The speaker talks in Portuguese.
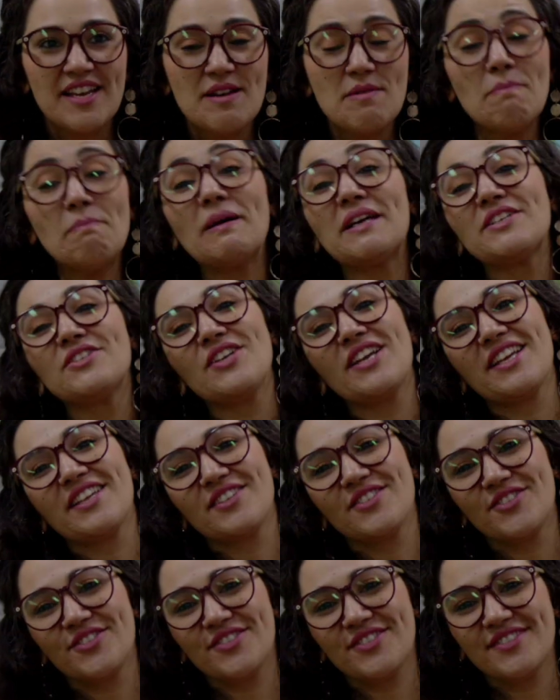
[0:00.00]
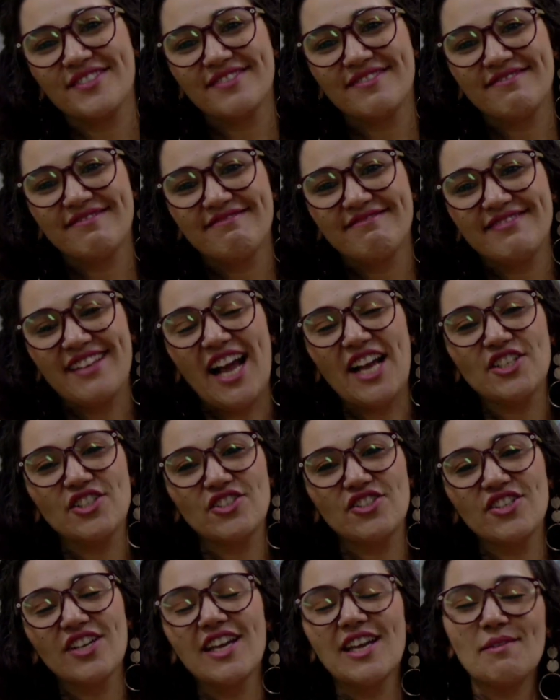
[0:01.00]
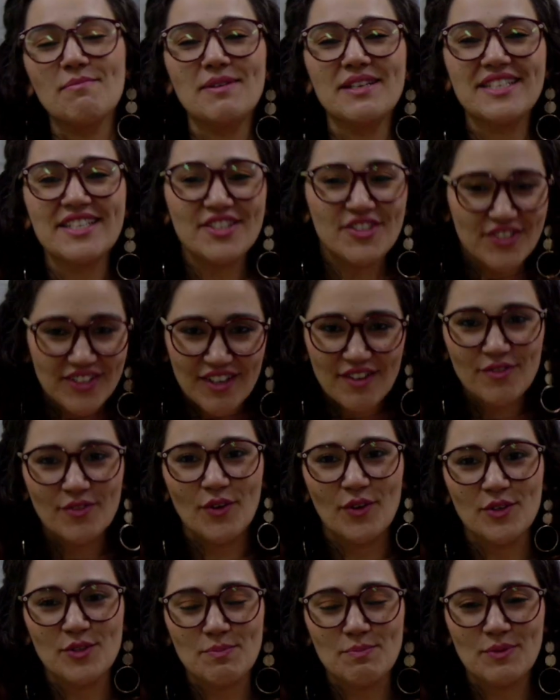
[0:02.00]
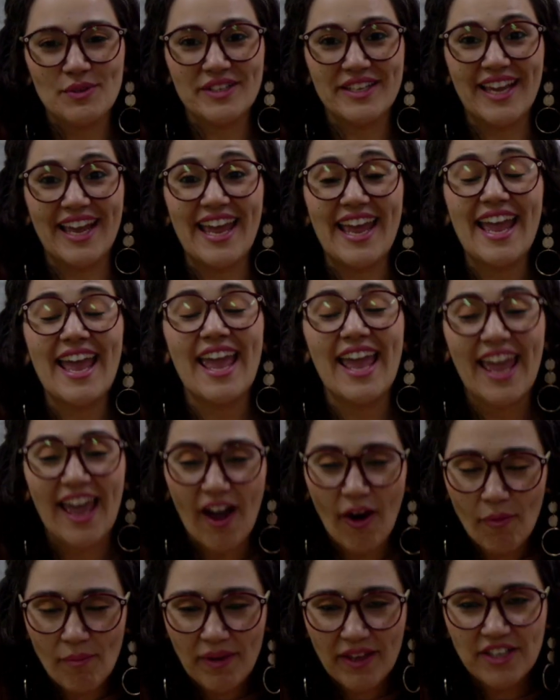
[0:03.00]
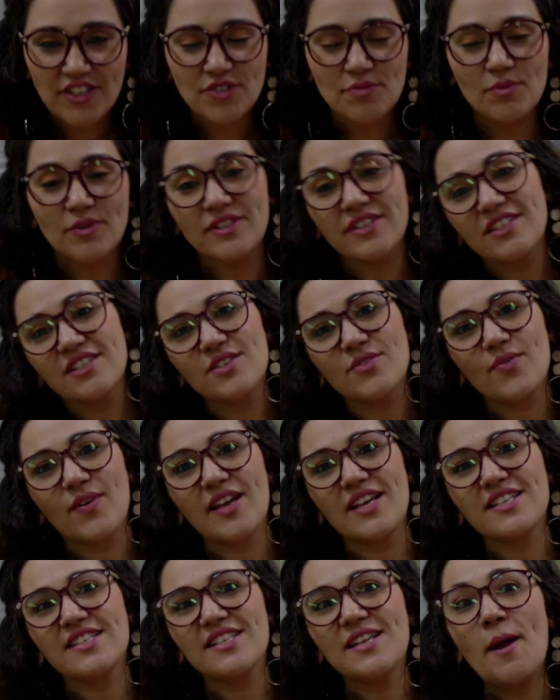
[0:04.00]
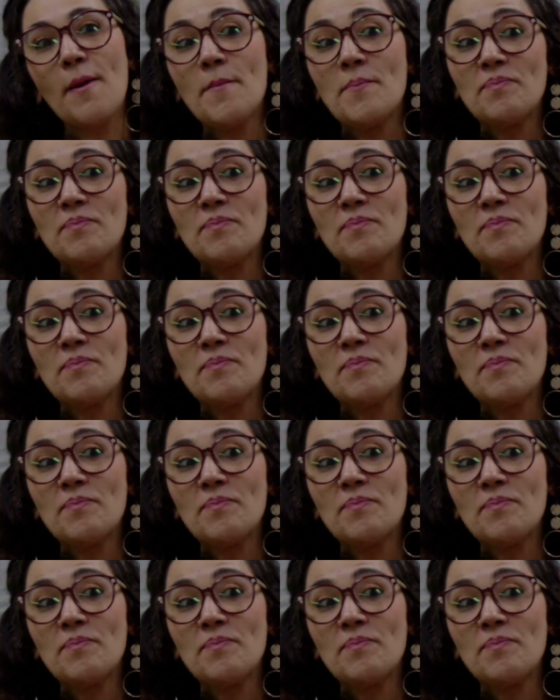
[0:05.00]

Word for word: Mas, gente, a gente ri, mas é de nervoso, porque realmente muitas vezes